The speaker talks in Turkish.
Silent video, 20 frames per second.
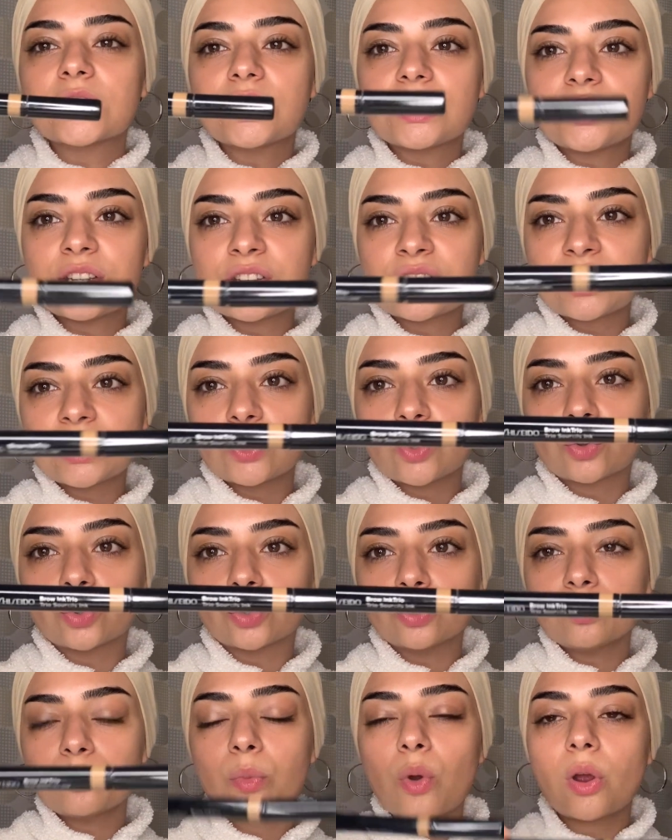
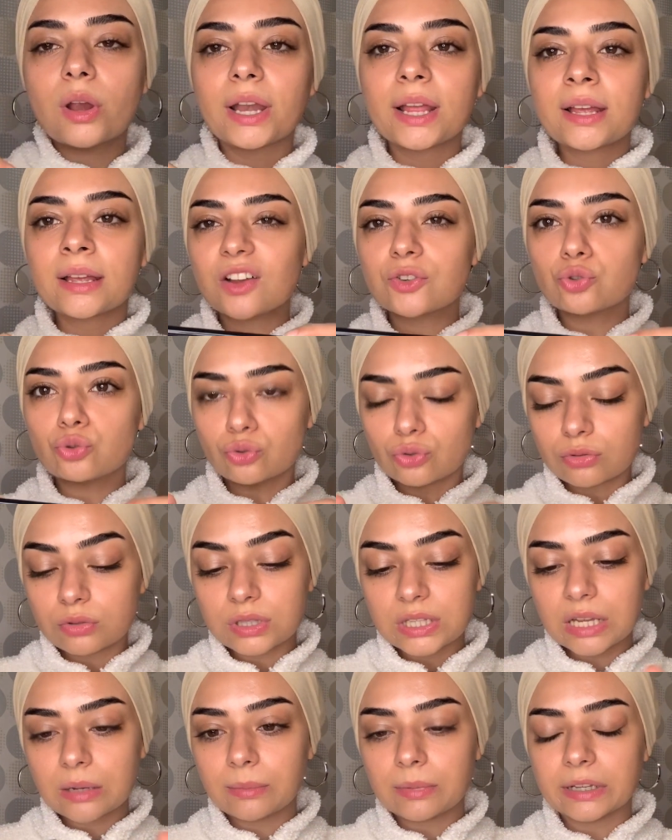Shiseido'nun böyle kaş
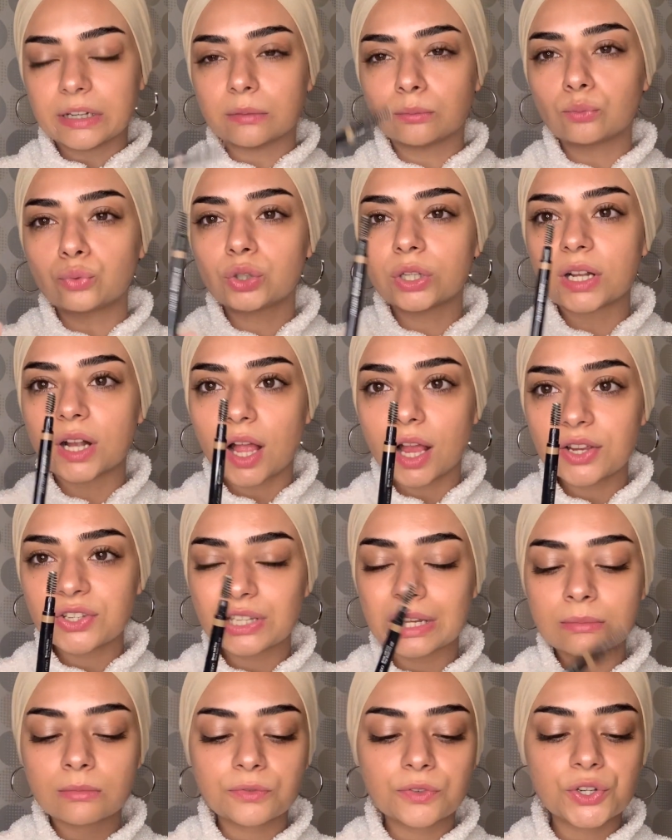ürünü diyebilirim. Burada kaş
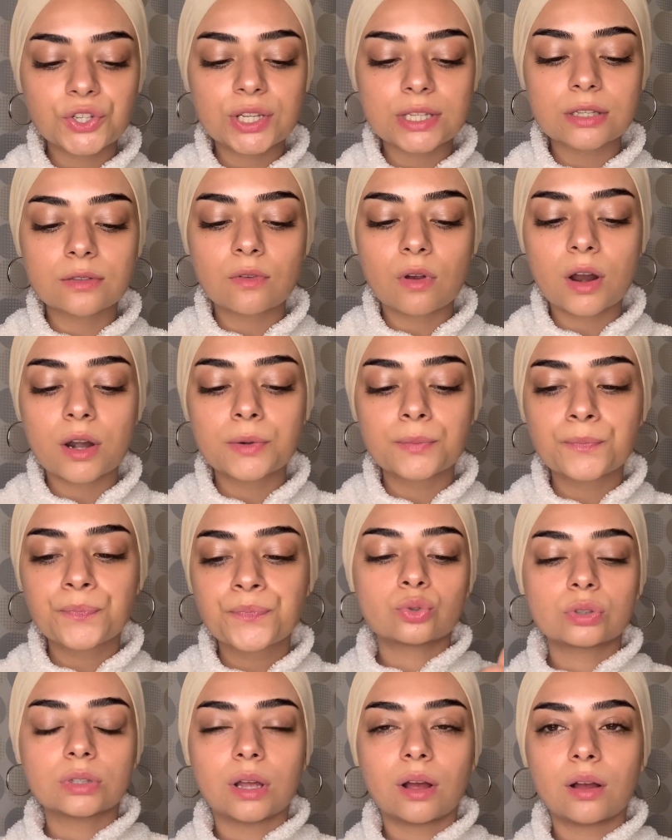tarama fırçası var.
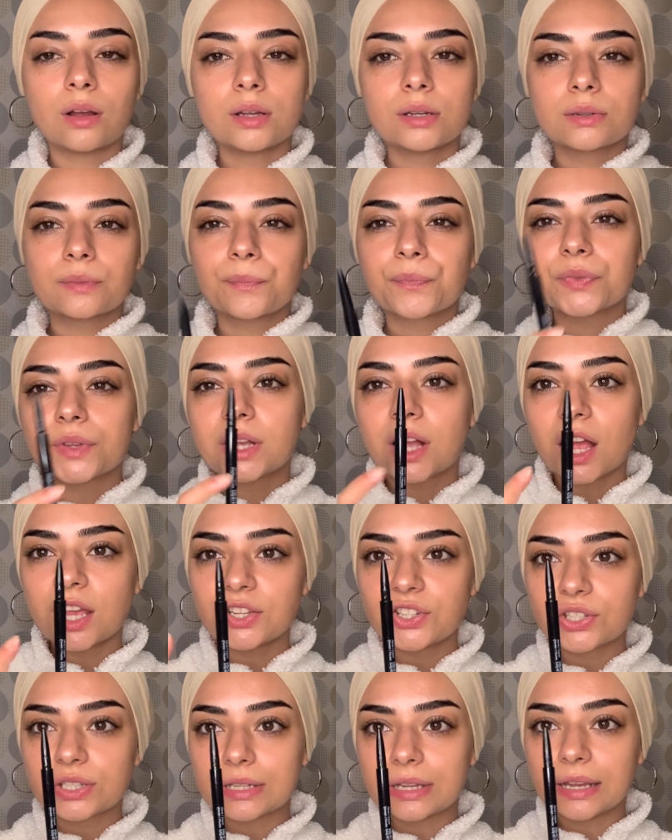Burada kaş
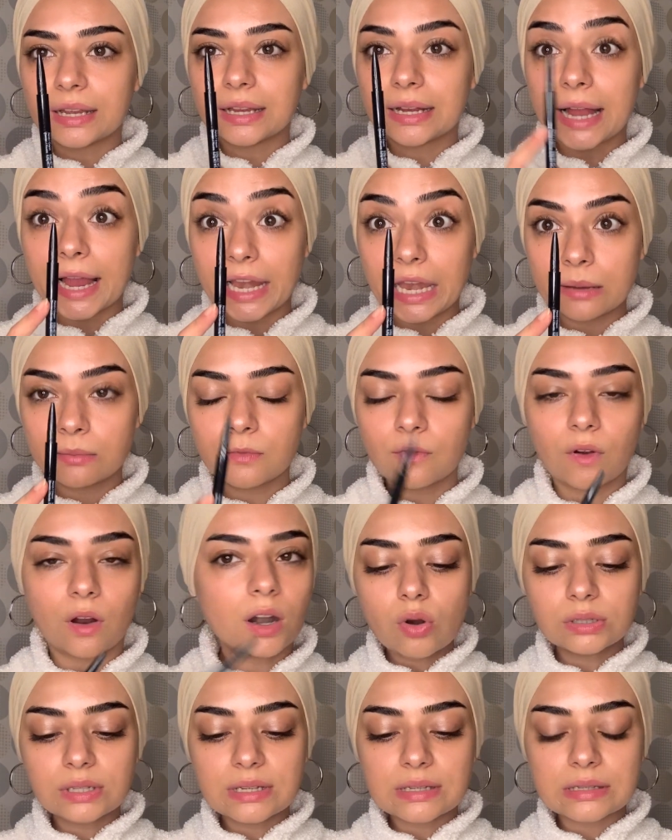e, kalemi
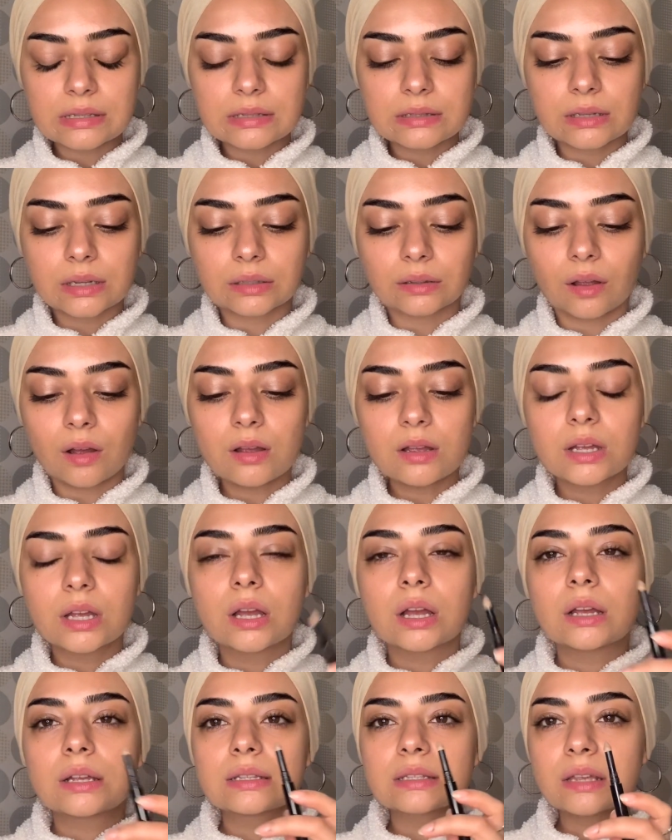var. Tasında da
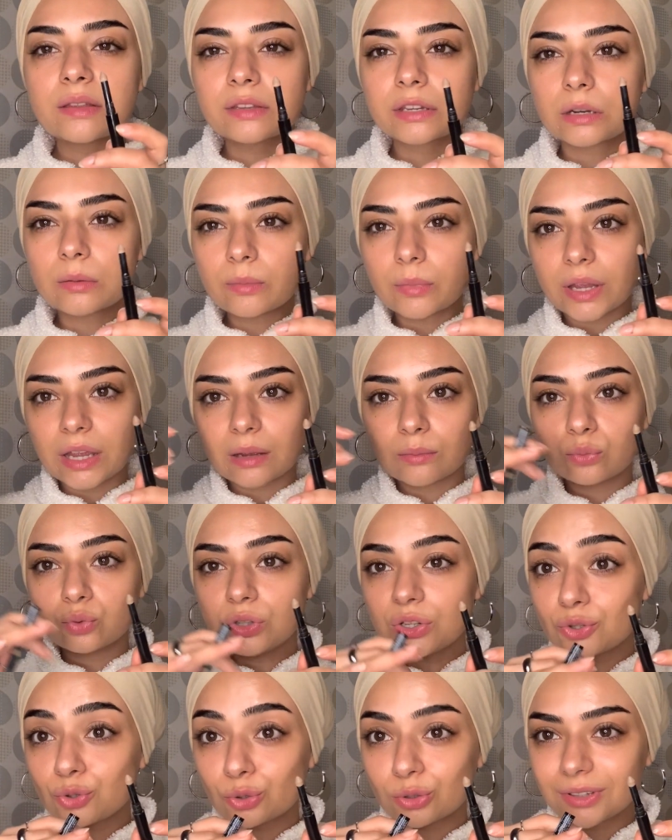sanırım e, bunu
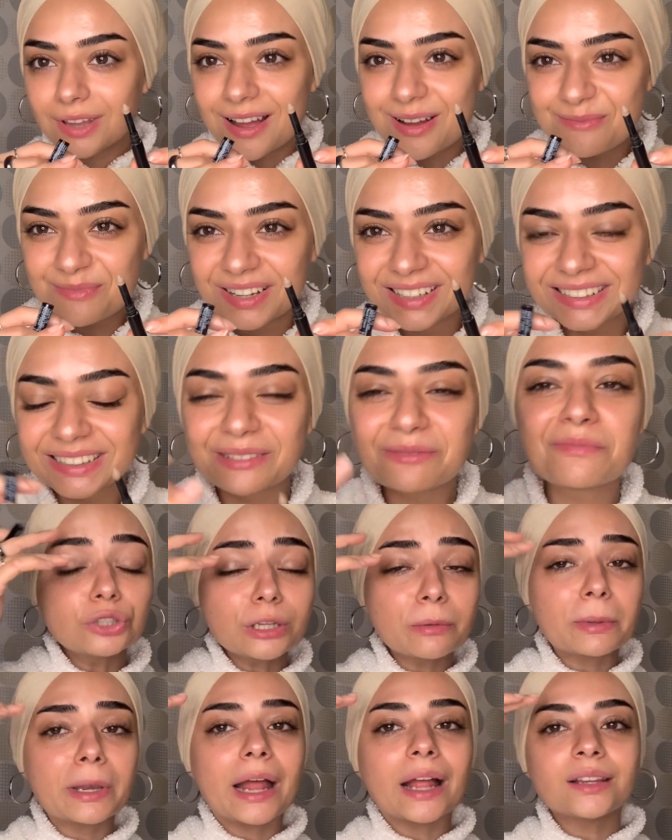hiç kullanmadım.
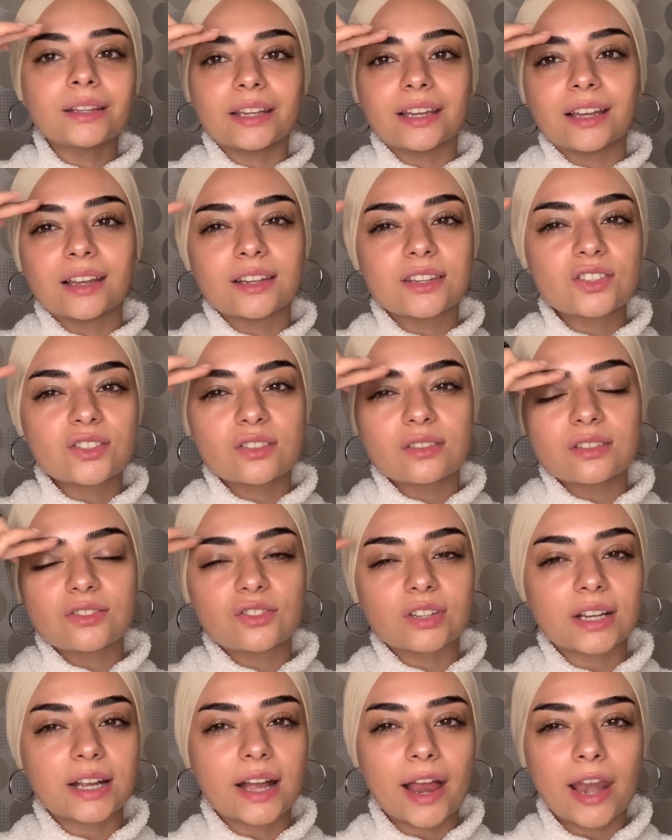Muhtemelen e,
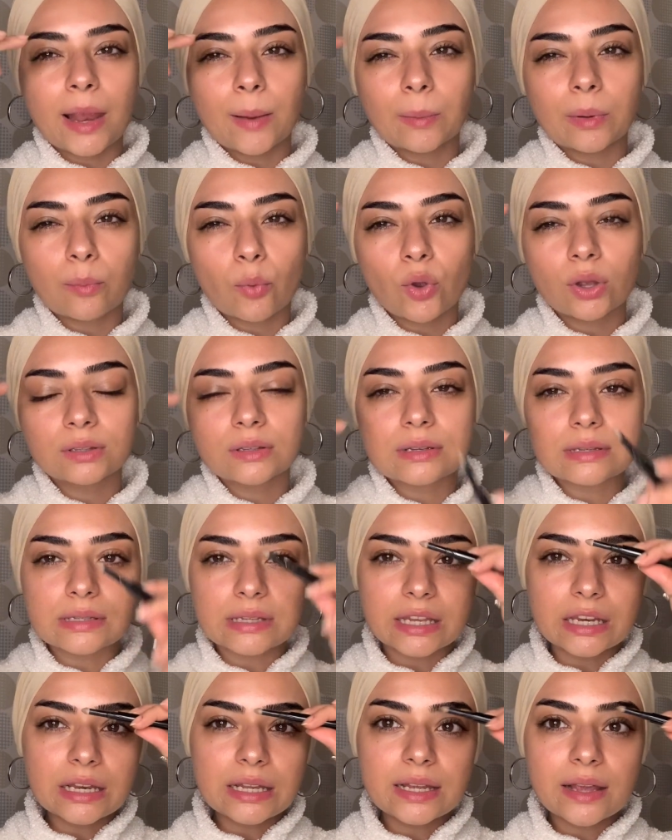işte kalemle boyadığınız
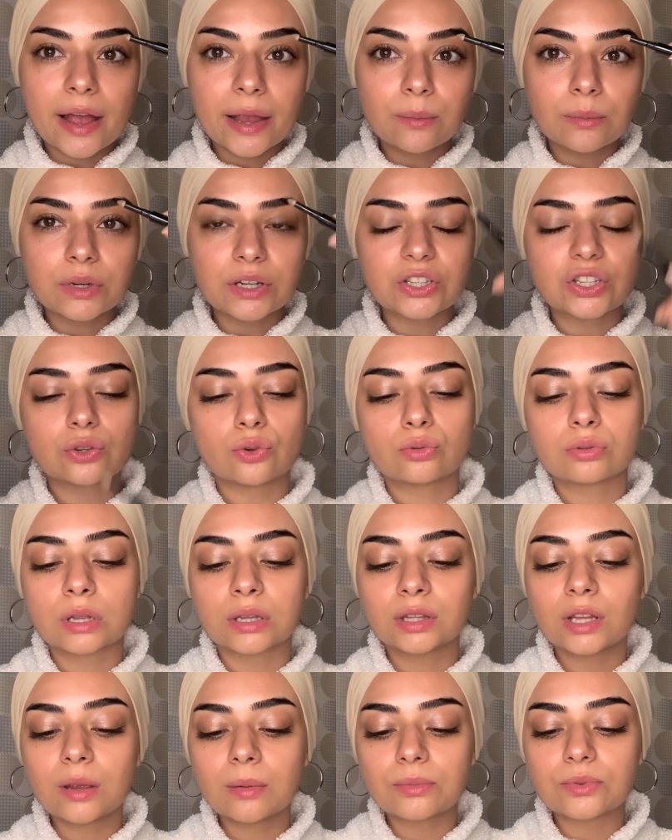yeri yaymak için
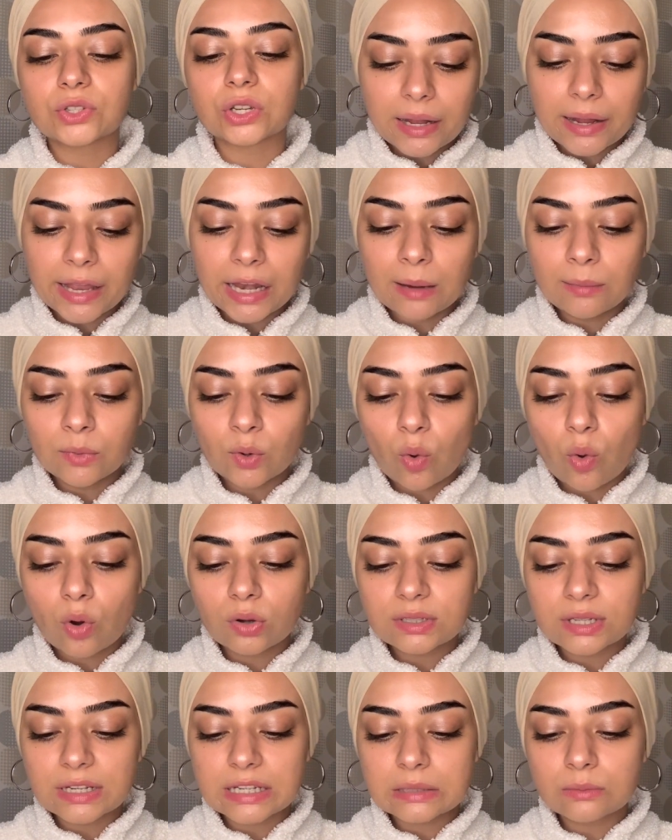kullanılan bir şey. Kalemle o
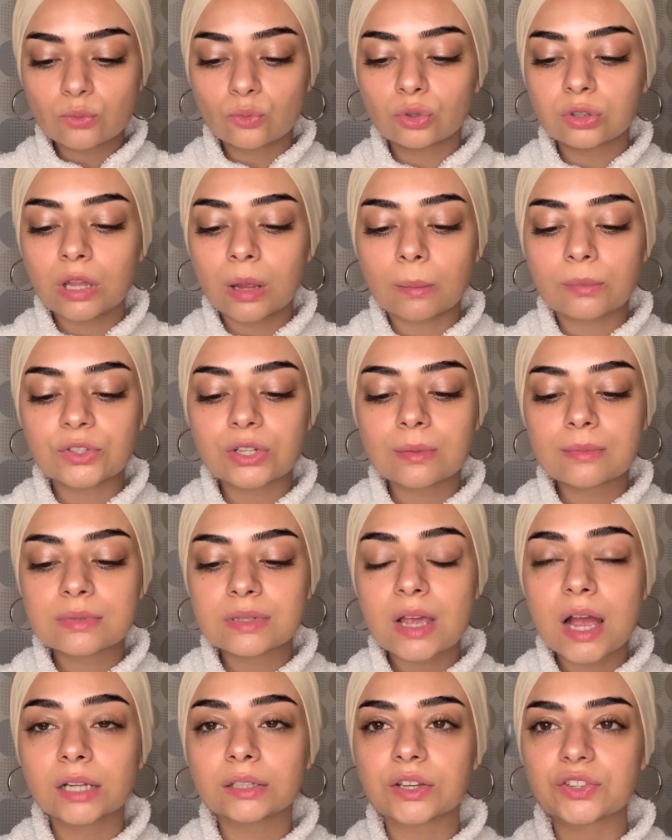orta kısmını kullanmayacağım.
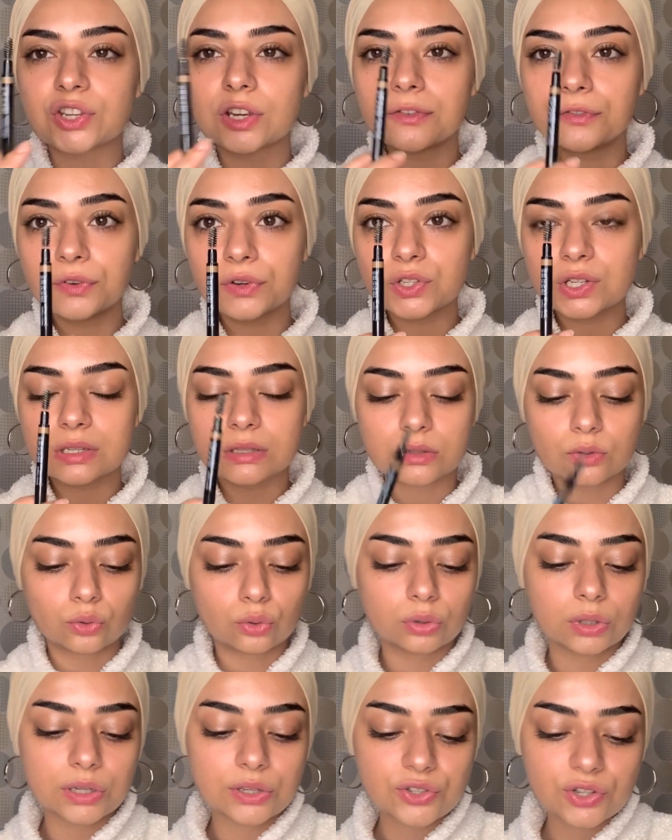Sadece fırçasını
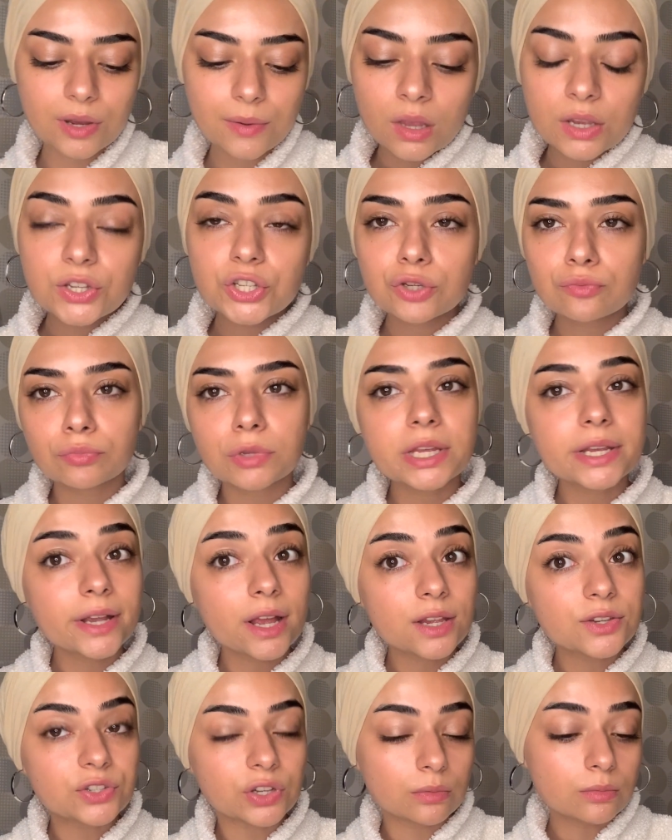kullanacağım. Şimdi
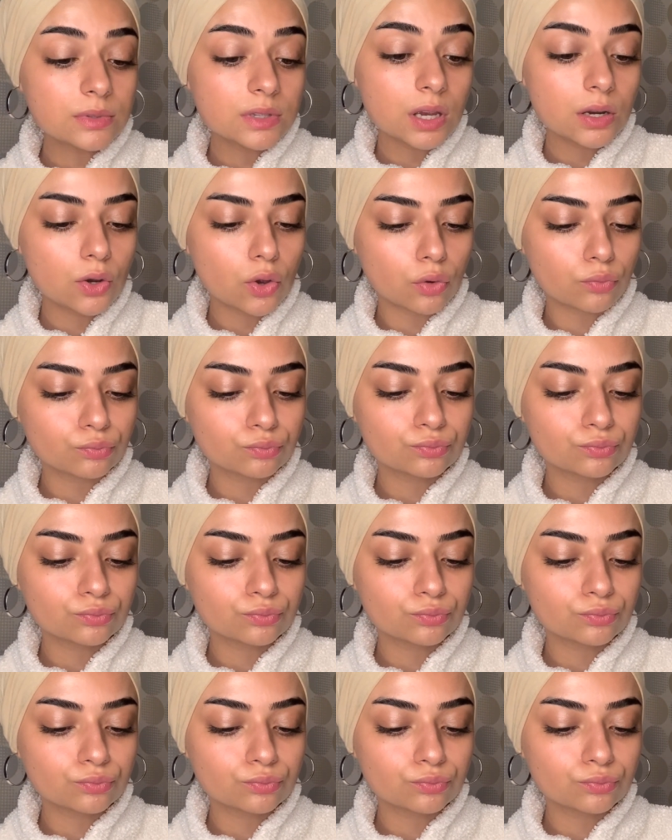kaşlarımı tarıyorum.